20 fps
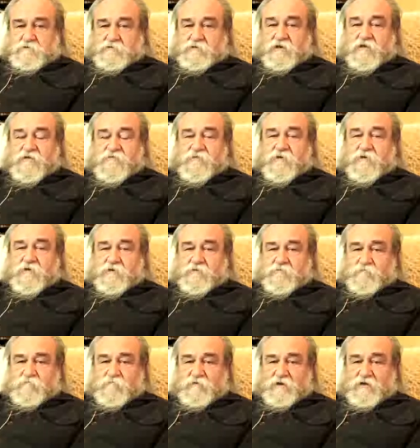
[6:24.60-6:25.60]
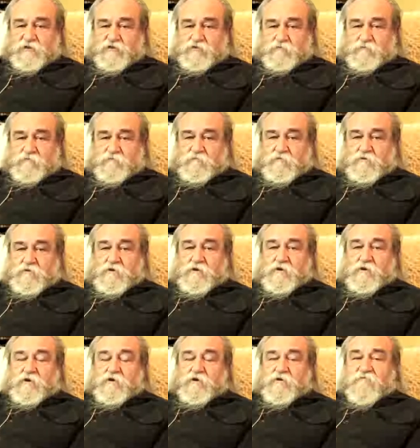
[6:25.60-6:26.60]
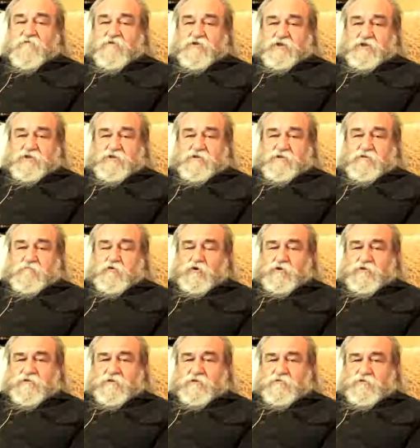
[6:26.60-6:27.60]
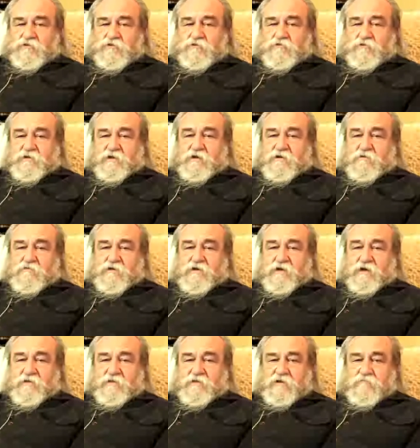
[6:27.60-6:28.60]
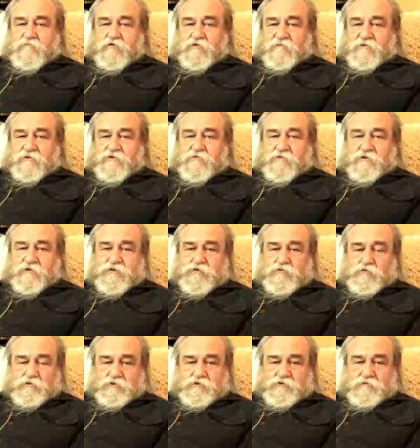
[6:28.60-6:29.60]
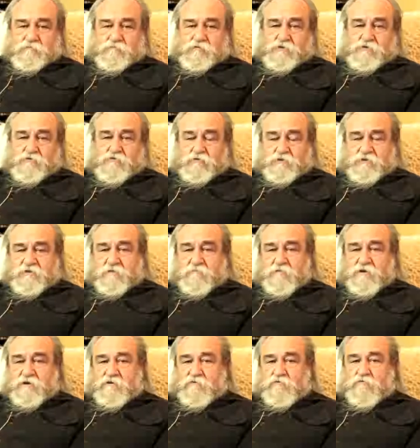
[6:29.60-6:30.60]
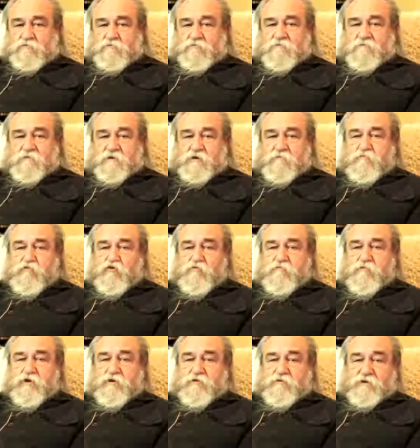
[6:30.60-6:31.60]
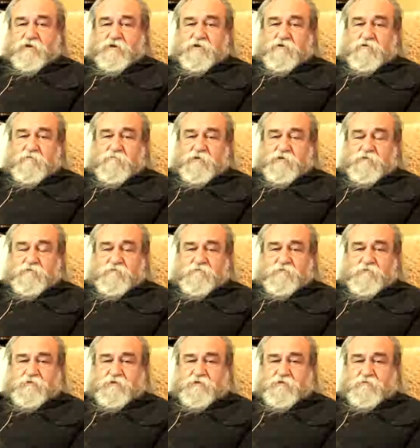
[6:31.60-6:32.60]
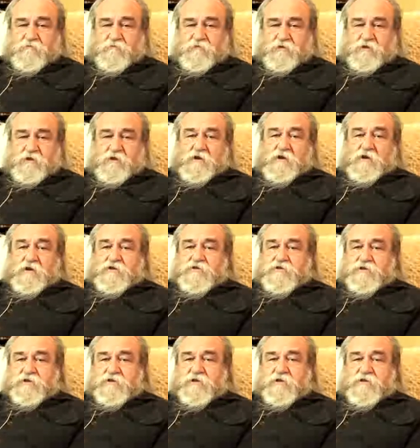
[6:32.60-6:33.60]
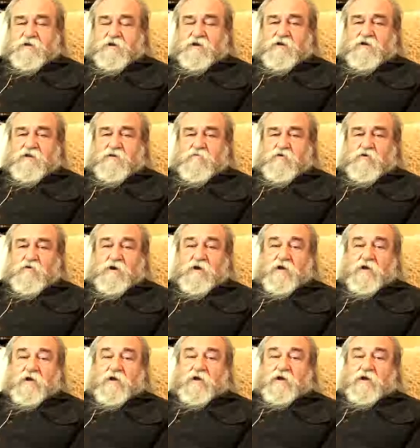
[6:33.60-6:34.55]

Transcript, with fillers: tak zwanych wazów i wcześniej Polska doskonały handel prowadziła z Turcją. Turcja miała około 2,5 miliona kilometrów kwadratowych, czyli generalnie była